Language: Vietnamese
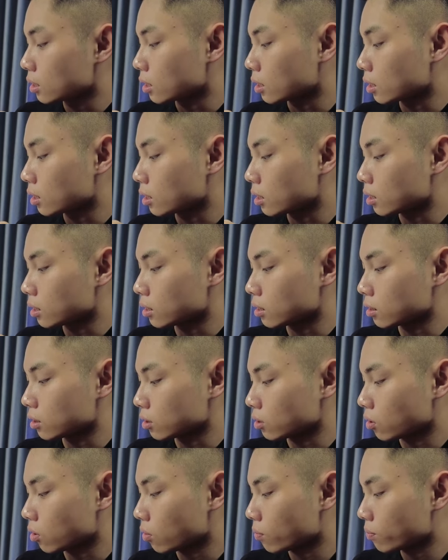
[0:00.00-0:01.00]

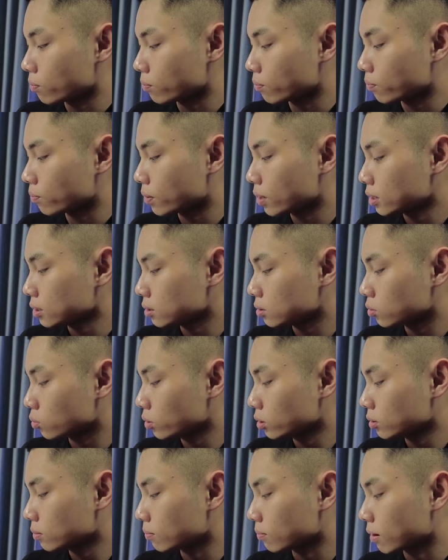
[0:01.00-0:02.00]
uh, Complex
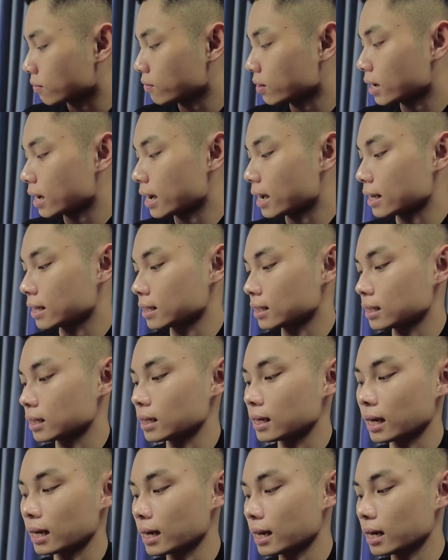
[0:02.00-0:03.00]
with Mavic 2
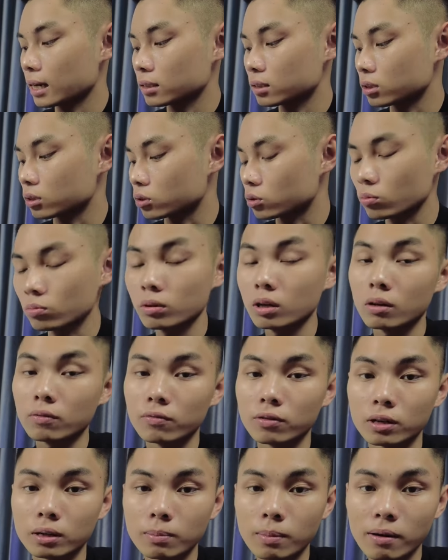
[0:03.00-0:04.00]
thì cái này là sử dụng
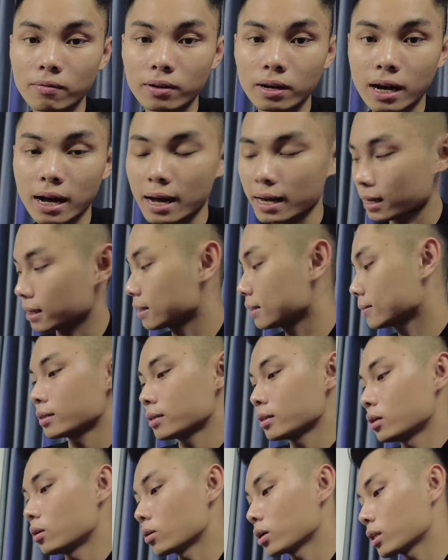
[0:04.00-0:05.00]
được với Mavic 2
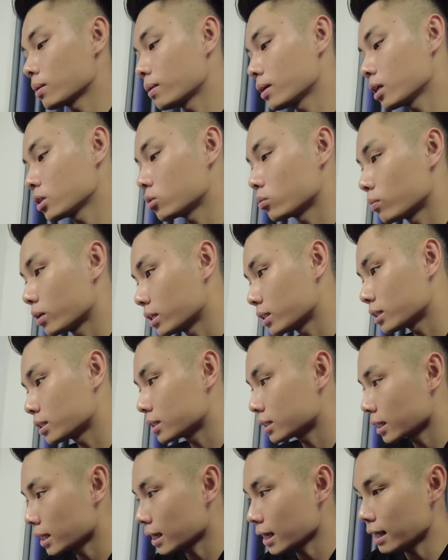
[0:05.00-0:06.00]
Ok thì bây giờ chúng mình
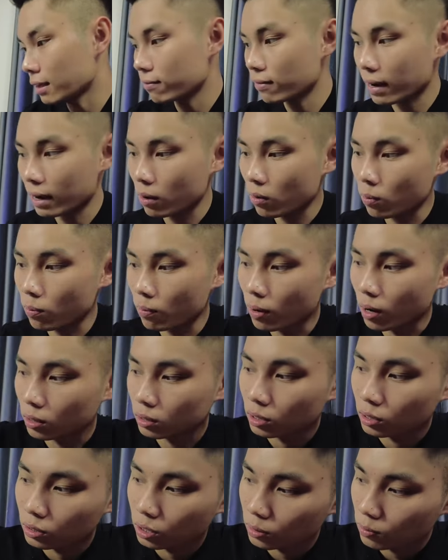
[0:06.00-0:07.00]
sẽ đi vào
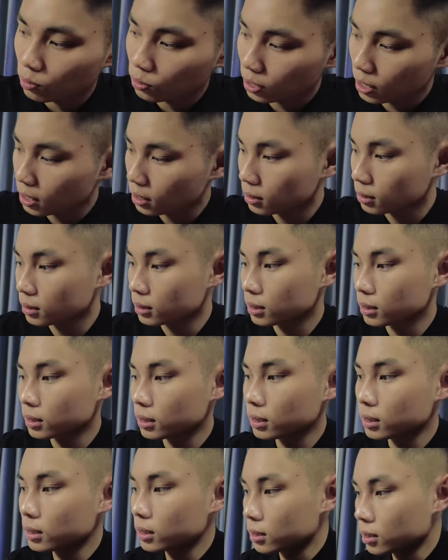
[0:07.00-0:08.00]
mở từng thứ một nhá
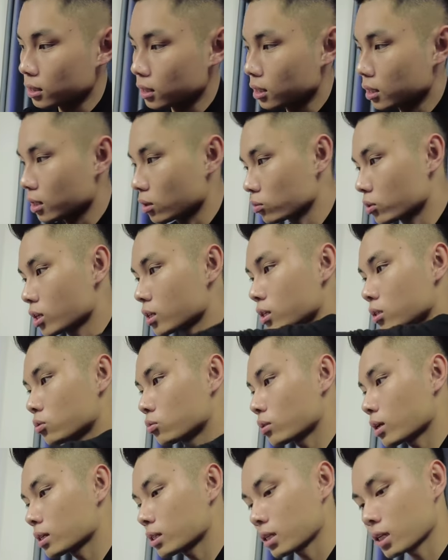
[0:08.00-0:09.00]
uh, Đầu tiên thì
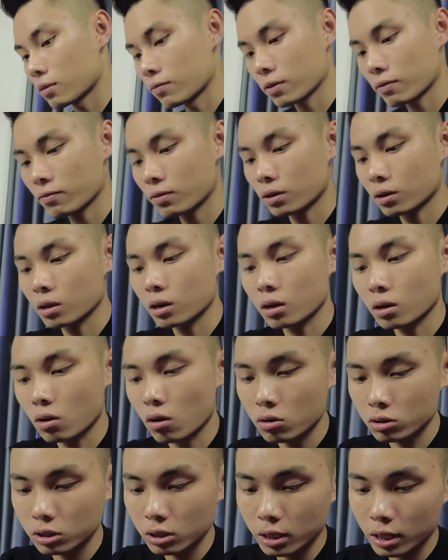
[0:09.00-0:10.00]
chúng ta sẽ đến với phần uh, à,
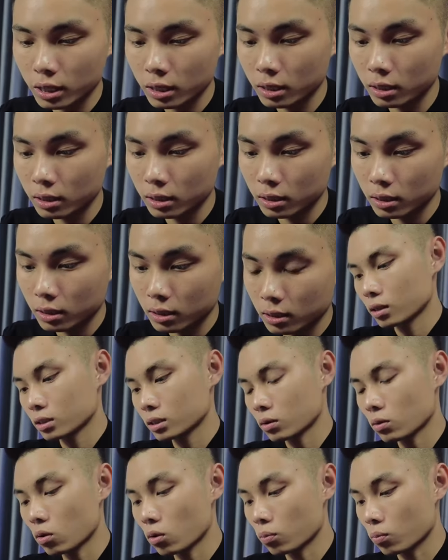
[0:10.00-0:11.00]
co trước đi
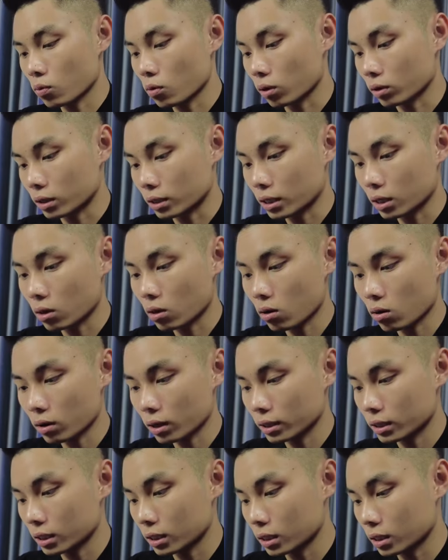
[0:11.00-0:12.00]
Trong hộp của những cái co
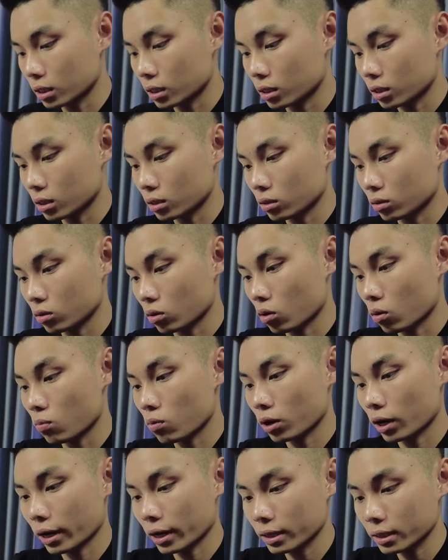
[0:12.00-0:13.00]
này thì uh, nó có
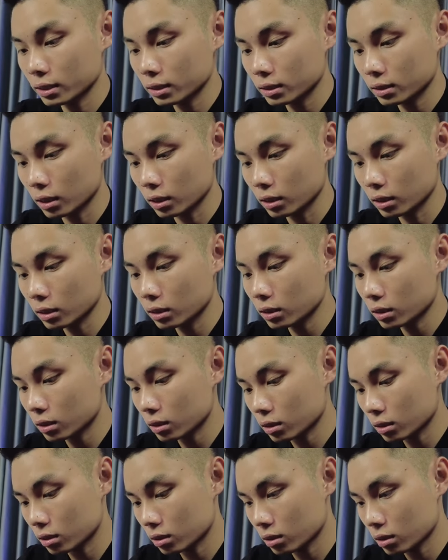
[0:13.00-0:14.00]
một cái giấy
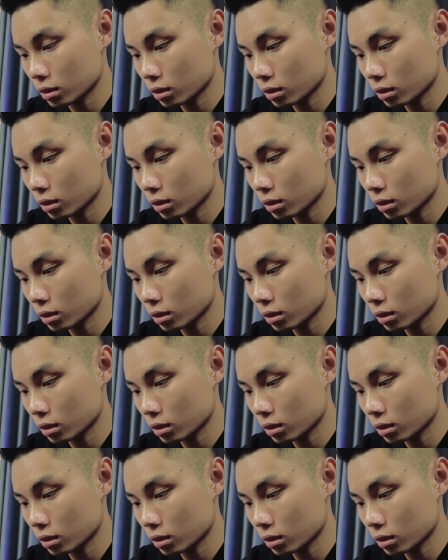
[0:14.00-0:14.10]
uh,